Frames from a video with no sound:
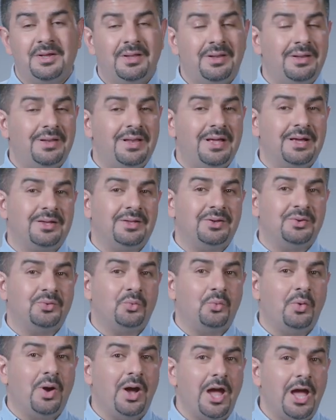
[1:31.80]
لكن
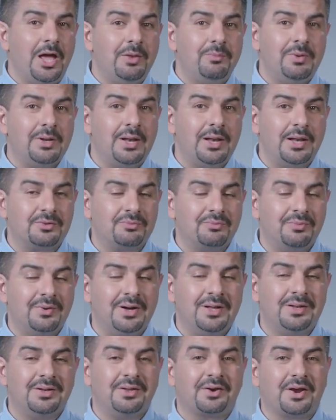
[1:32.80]
واحد من
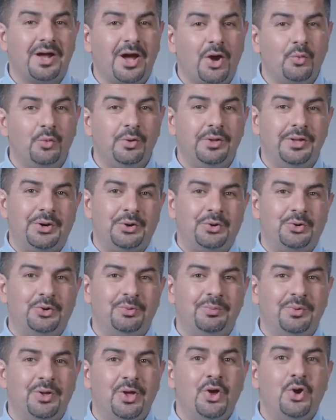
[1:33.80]
الأطفال راح
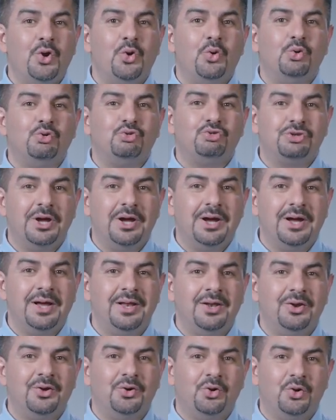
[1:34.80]
وياهم
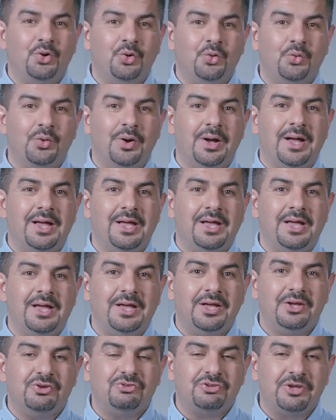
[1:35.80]
وشال هو
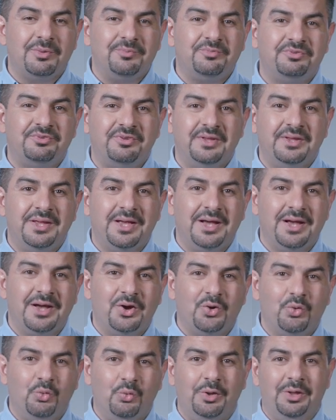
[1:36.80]

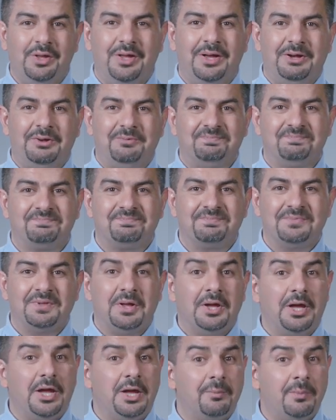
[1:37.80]
شمسية وياه
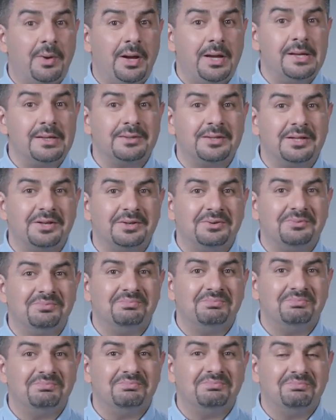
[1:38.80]
حماية
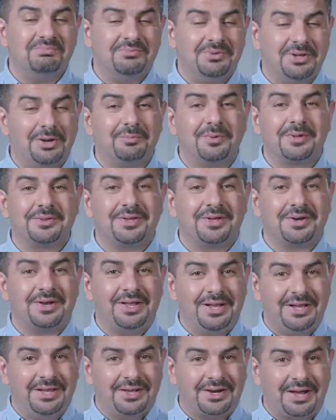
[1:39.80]
من المطر
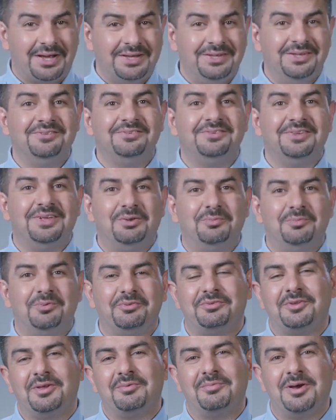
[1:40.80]
اللي راح ينزل
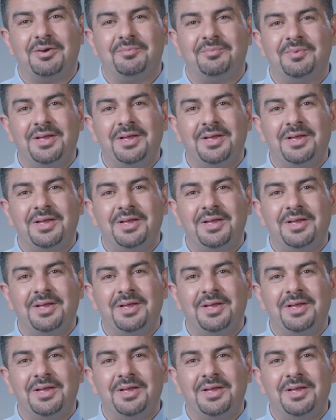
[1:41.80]
بسبب